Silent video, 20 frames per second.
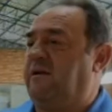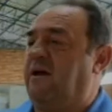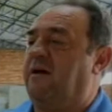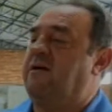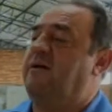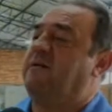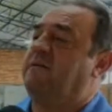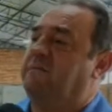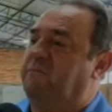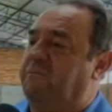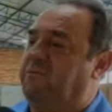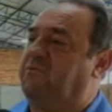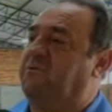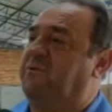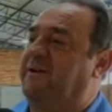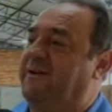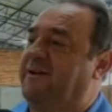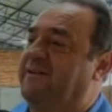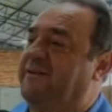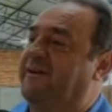Alegria.
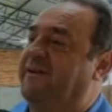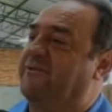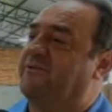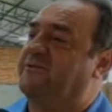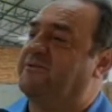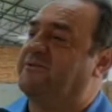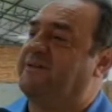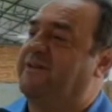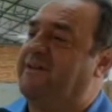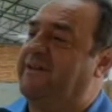Muito grande, né?